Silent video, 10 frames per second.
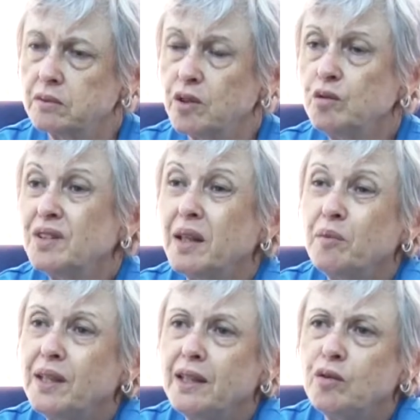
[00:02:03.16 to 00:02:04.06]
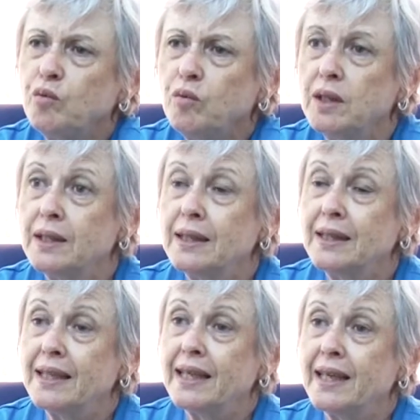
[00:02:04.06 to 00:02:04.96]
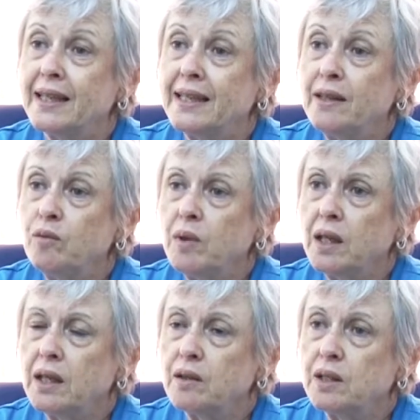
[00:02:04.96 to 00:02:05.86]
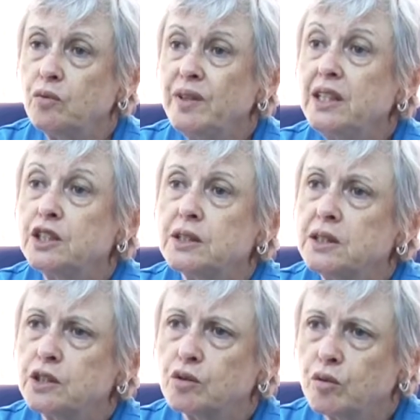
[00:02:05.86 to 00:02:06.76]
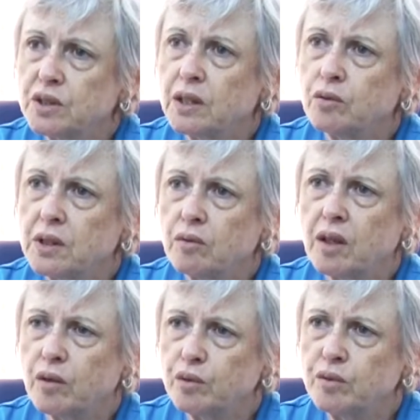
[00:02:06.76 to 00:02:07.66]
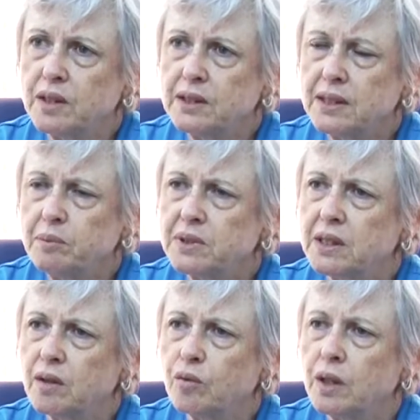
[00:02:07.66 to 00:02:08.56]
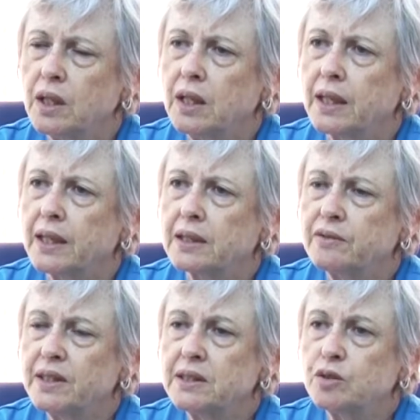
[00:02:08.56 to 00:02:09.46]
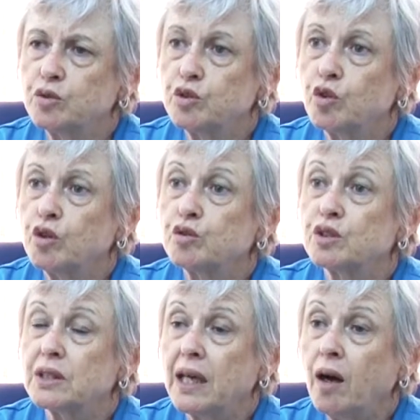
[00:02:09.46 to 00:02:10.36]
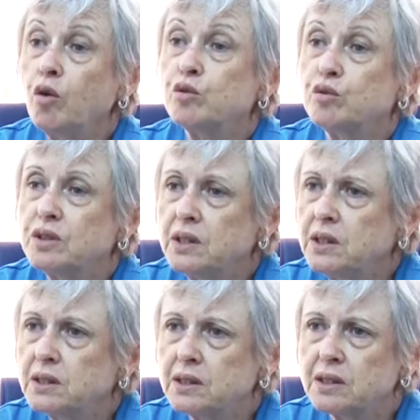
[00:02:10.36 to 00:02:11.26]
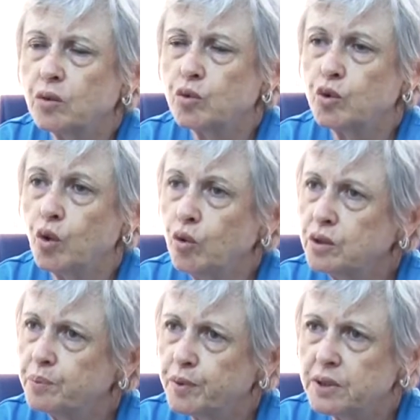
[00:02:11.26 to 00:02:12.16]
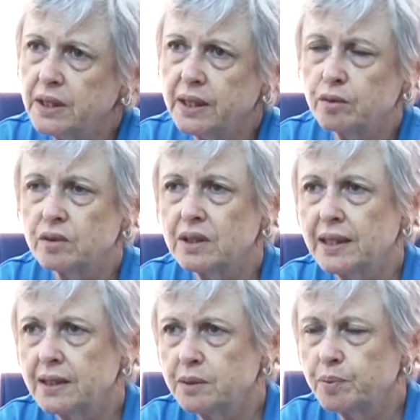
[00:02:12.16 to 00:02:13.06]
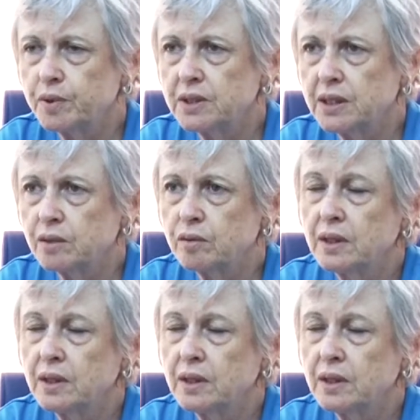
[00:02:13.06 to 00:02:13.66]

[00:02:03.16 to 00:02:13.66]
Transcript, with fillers: Nós não temos nenhum, é, nenhuma, nenhum índice de exclusão tão alto, eles sempre são às vezes os nossos altos índices são 12%, 13%.